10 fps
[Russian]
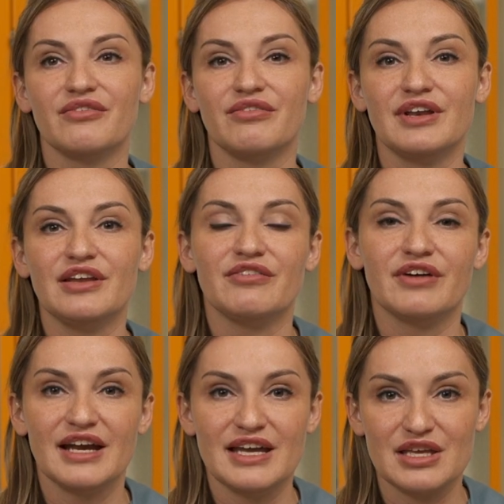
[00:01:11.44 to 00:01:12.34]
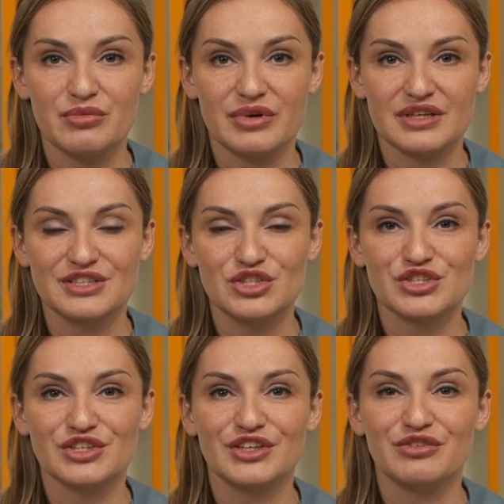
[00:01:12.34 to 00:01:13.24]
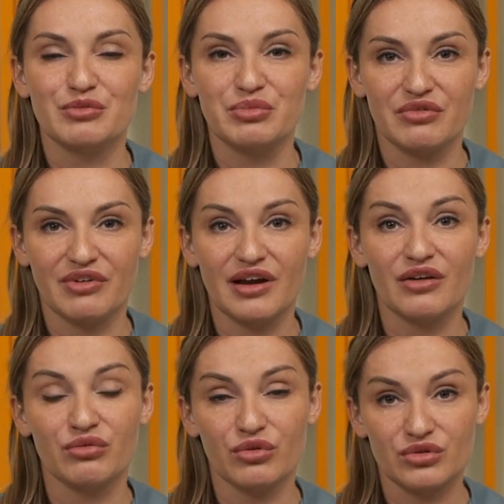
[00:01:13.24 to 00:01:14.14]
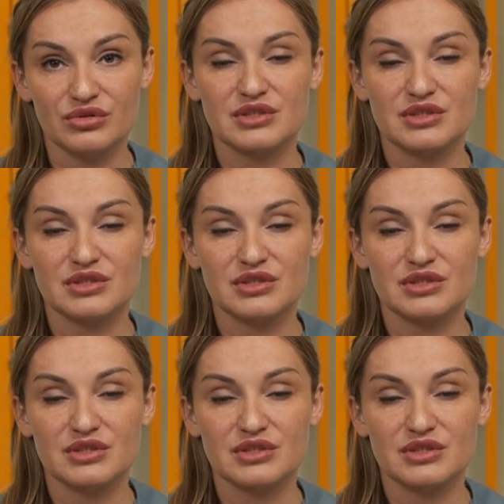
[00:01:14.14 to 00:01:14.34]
выливая и практически не выпивая воду.